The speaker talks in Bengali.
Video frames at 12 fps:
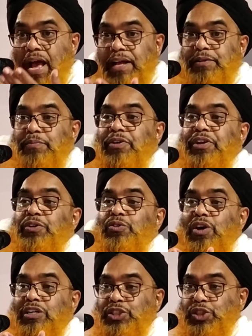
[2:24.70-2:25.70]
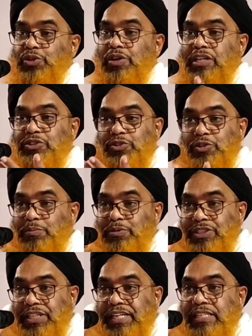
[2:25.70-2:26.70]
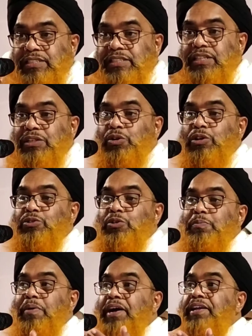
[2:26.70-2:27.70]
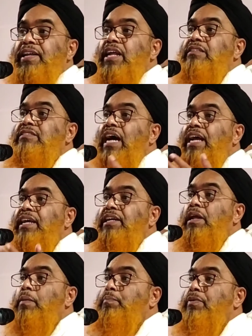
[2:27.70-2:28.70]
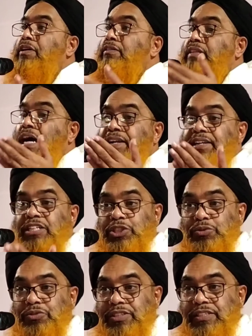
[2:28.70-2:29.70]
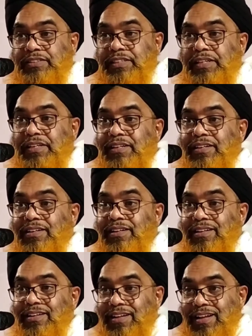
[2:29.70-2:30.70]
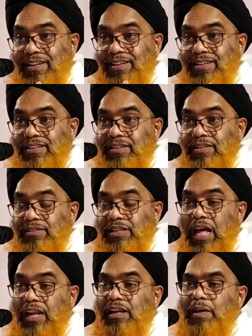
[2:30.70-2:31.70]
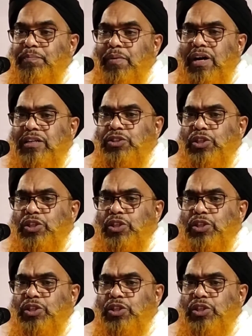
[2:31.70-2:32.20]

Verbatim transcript: এক মনে ওয়াজ শোনার জন্য বসে গেছে কত ভাইয়েরা জায়গা না পেয়ে দাঁড়িয়ে শুনতেছে তা আল্লাপাক